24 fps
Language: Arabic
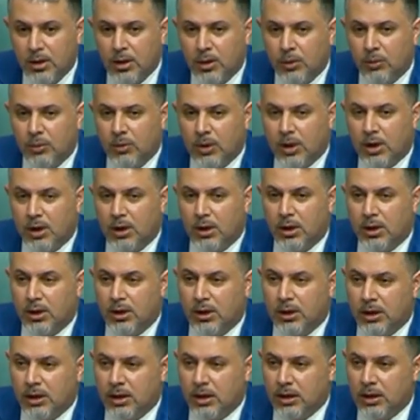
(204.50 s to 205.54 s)

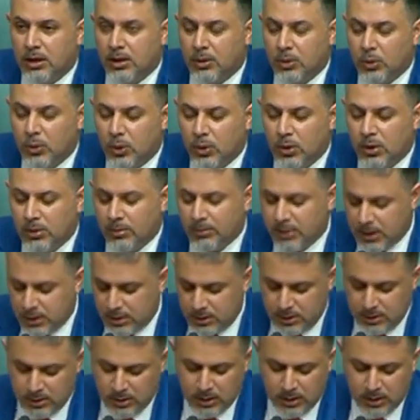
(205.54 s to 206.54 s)
ولكل من